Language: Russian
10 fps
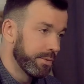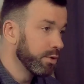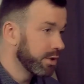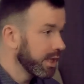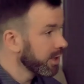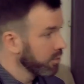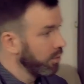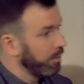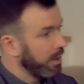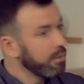То есть я
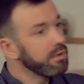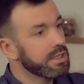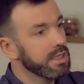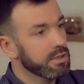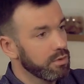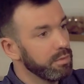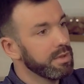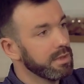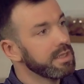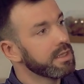шел по улице, я шел
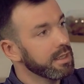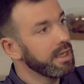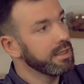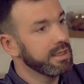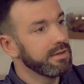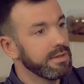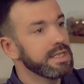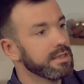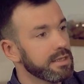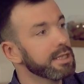мимо интерната, и
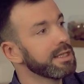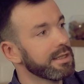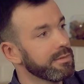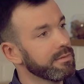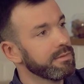весь интернат